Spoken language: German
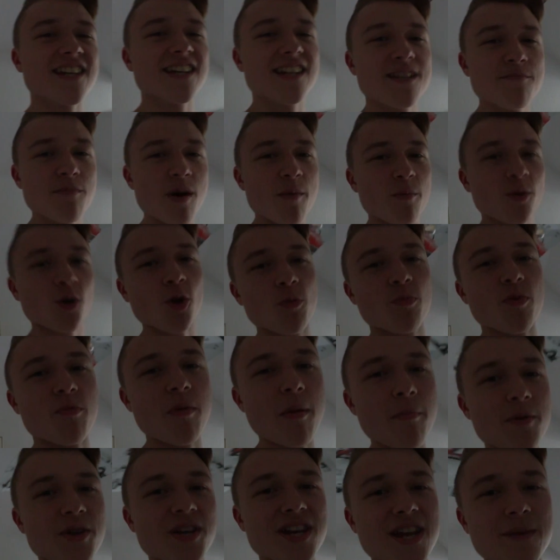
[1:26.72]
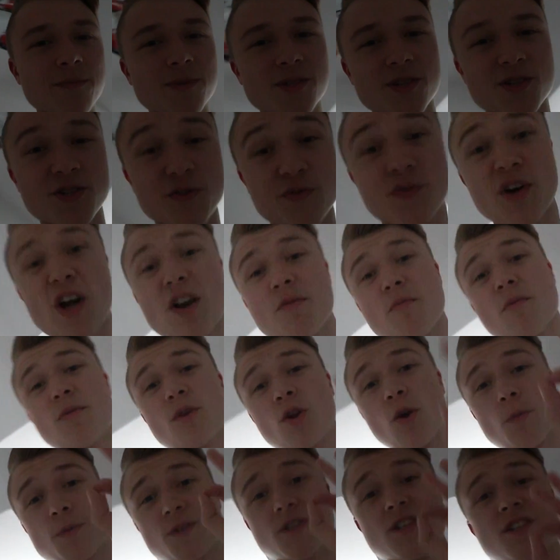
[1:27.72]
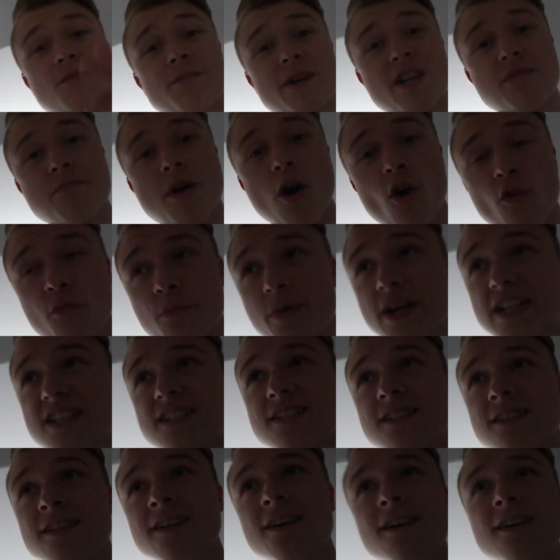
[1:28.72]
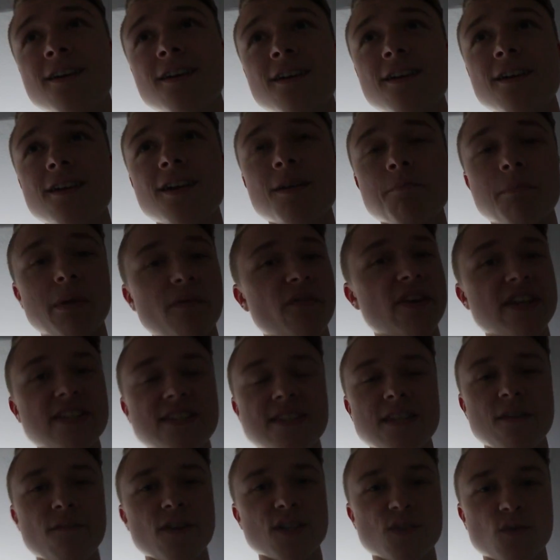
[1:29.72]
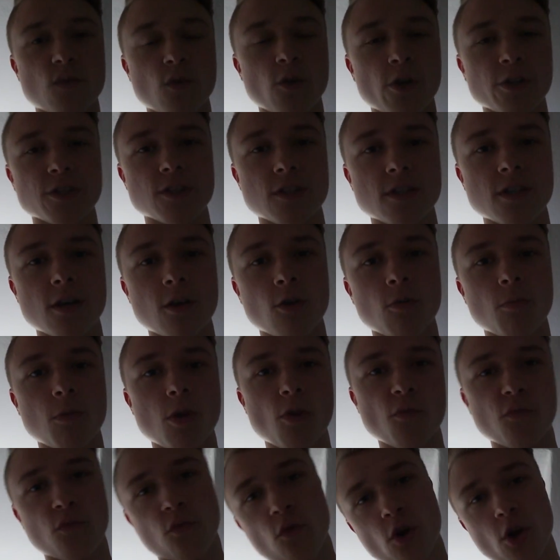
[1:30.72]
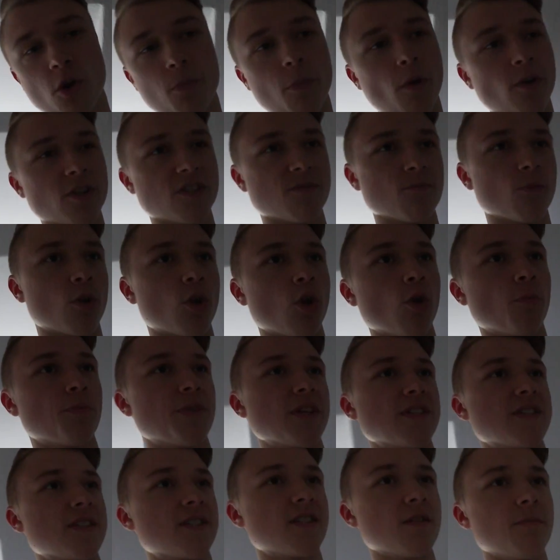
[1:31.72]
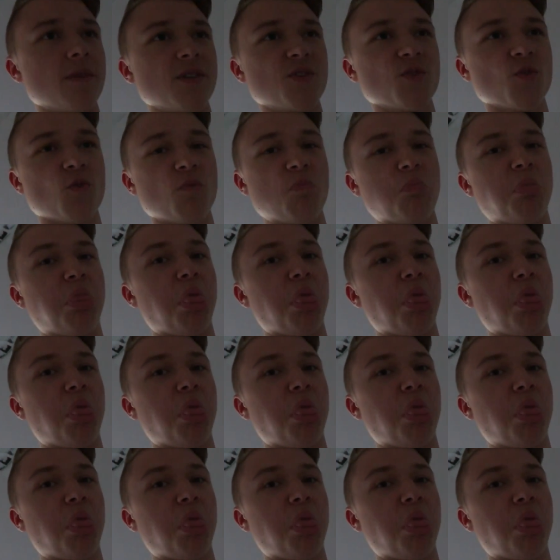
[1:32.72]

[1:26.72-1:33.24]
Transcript: Dinge, die man im Club immer mitnehmen sollte. Vor allem im Club sollte man immer aufpassen. Man weiß nie, was für Leute da rumlaufen. Vor allem bei uns im Club, das ist immer so.